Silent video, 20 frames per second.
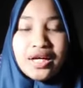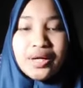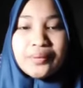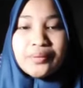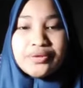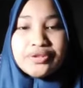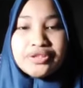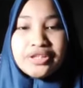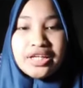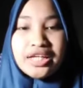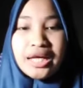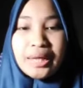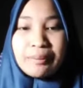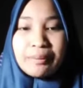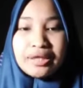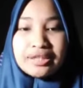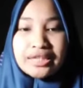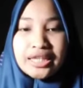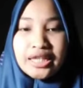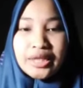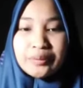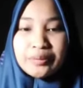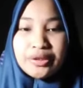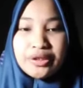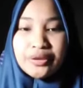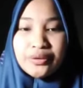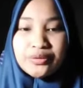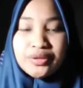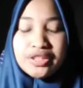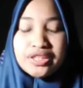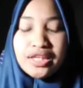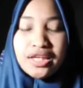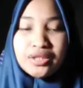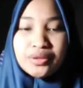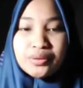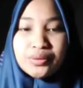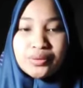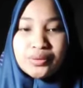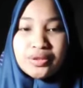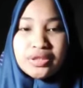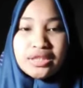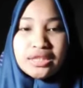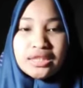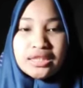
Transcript: Kemudian hambatannya berikutnya yaitu